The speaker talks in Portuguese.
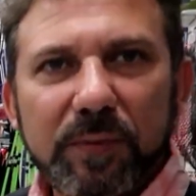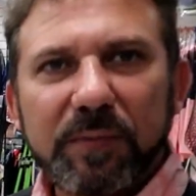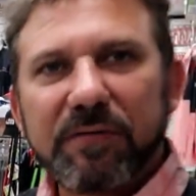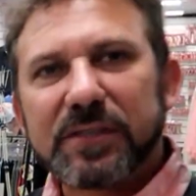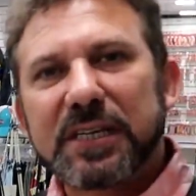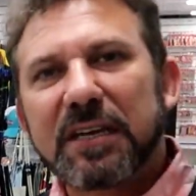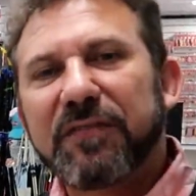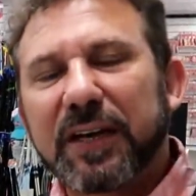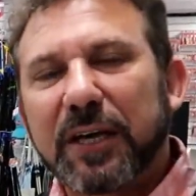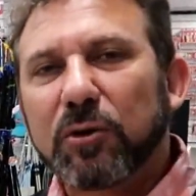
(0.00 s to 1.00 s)
Para você que
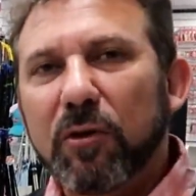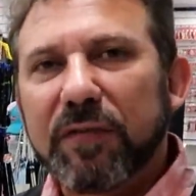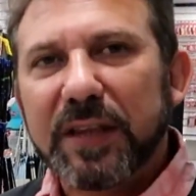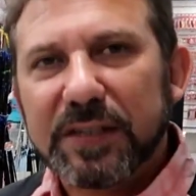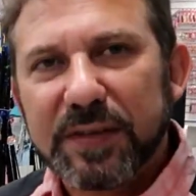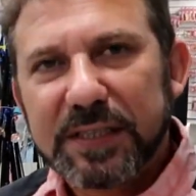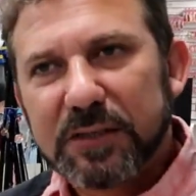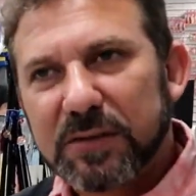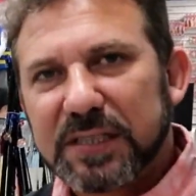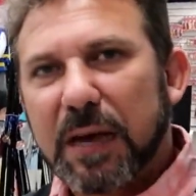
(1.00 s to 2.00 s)
fica em dúvida, às vezes
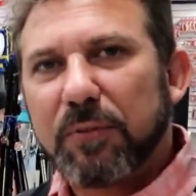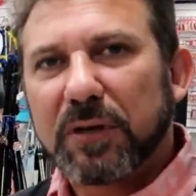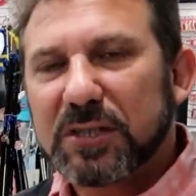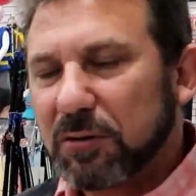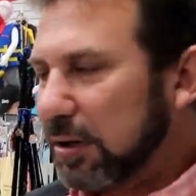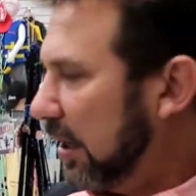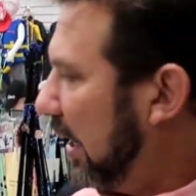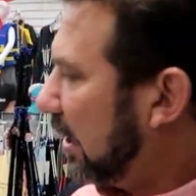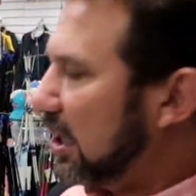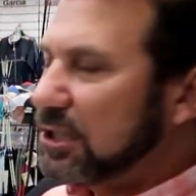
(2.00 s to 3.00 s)
não sabe o que escolher,
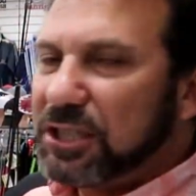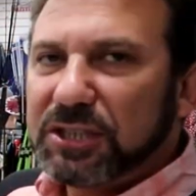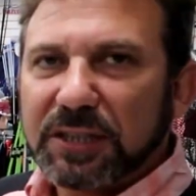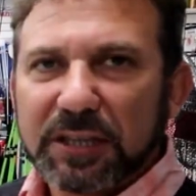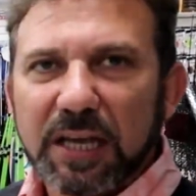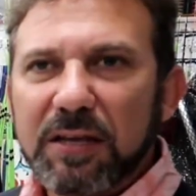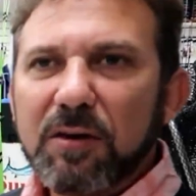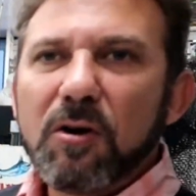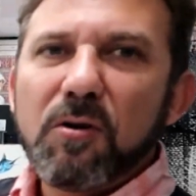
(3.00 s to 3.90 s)
aqui a gente já tem